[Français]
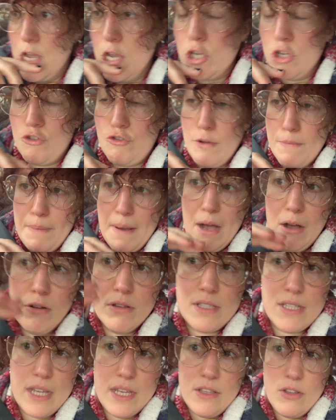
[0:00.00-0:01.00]
Je veux pas
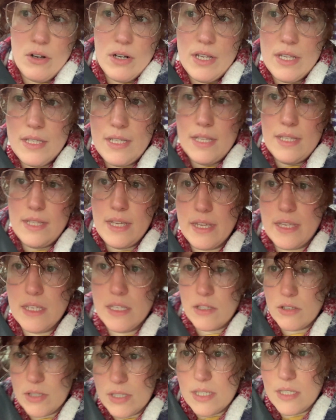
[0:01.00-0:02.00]
rentrer dans les détails.
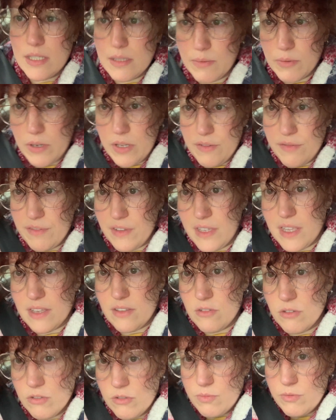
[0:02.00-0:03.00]
Qu'est-ce que c'est C'est pas une fuite
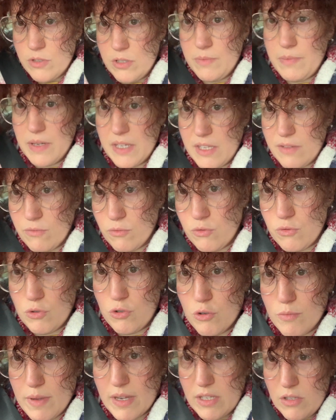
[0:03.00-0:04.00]
d'attente. Je dis pas qu'ils vont
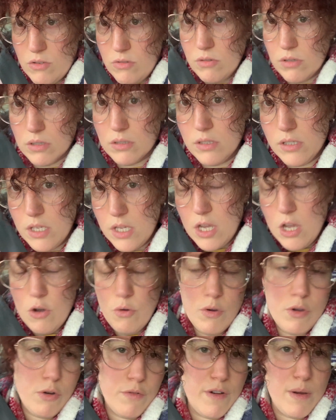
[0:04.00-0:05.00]
tous au McDo. Hein.
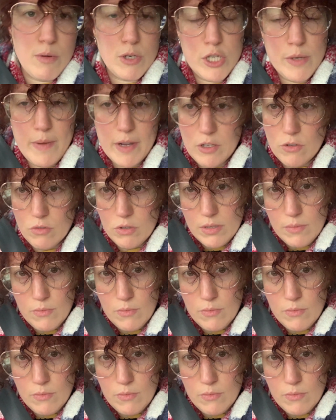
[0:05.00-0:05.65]
Oui, on va manger McDo,